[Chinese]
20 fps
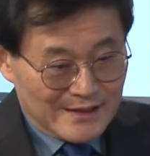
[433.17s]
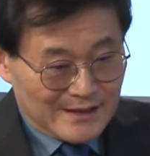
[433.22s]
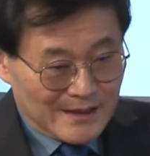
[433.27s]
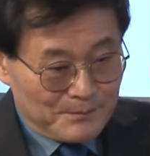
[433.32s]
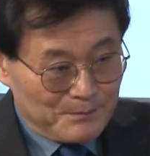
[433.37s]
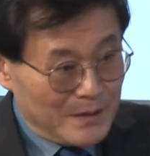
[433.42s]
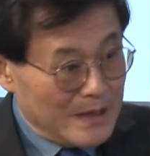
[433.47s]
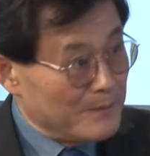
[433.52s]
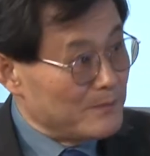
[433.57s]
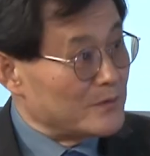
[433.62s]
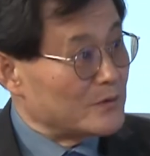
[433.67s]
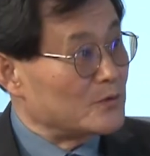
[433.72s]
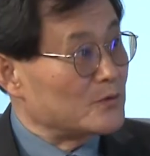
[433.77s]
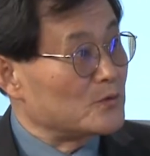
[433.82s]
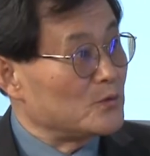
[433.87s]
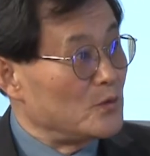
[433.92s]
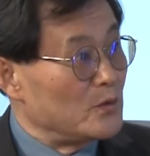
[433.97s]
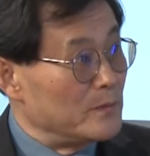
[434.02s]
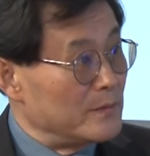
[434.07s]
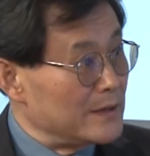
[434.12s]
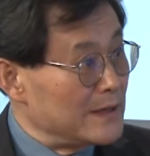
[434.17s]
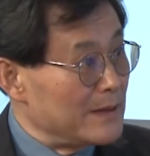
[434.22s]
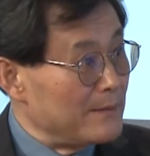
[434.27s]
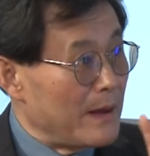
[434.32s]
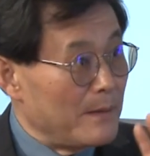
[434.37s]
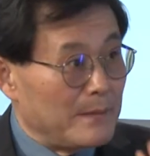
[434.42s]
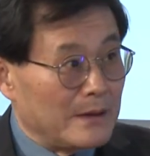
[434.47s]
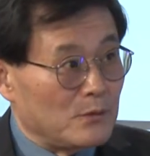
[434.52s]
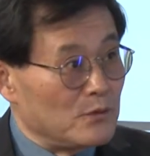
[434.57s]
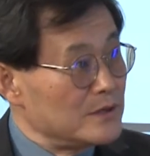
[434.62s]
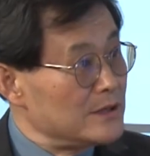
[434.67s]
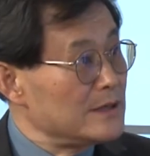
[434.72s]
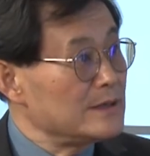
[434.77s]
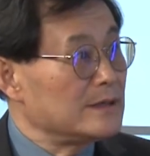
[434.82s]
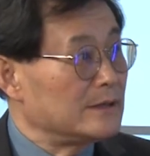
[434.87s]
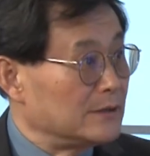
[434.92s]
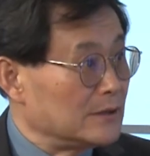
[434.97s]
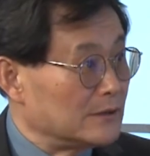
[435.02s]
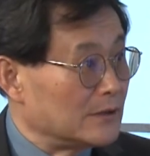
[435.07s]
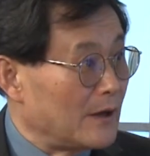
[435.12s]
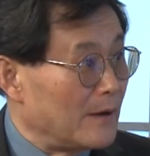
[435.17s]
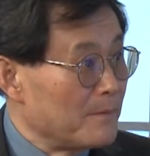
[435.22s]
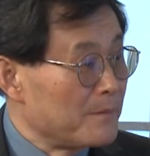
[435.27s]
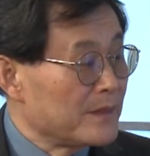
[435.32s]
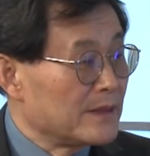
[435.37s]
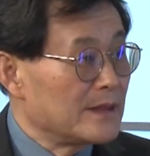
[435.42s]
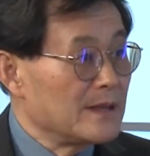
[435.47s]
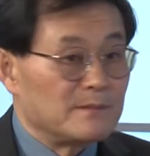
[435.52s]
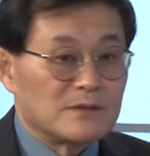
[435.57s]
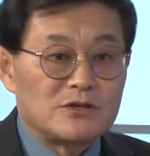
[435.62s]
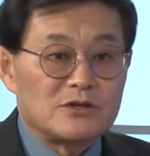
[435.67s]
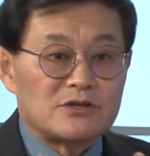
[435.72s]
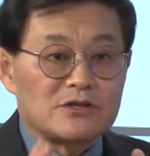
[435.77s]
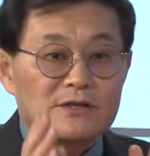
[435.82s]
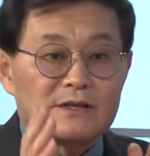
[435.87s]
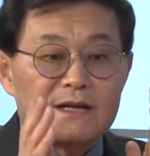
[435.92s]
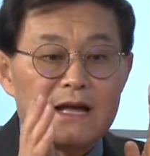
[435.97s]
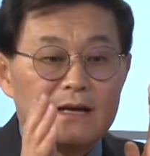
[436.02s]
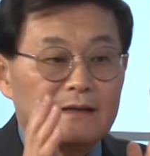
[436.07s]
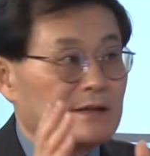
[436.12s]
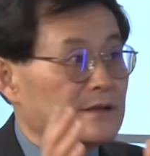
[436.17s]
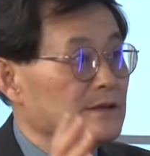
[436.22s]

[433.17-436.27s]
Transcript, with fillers: 个，并不是说我们可以把美国精神丢掉，那么就是看着